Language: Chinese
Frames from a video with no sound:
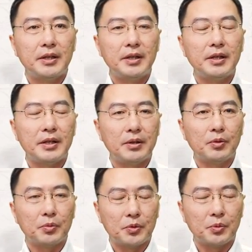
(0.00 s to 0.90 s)
祭祀
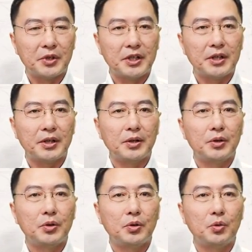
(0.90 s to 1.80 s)
用用器，
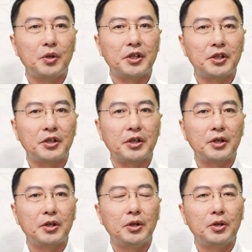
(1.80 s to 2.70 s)
或者是
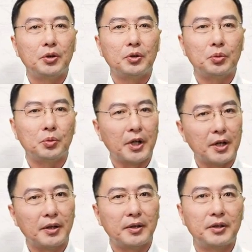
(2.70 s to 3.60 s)
图腾。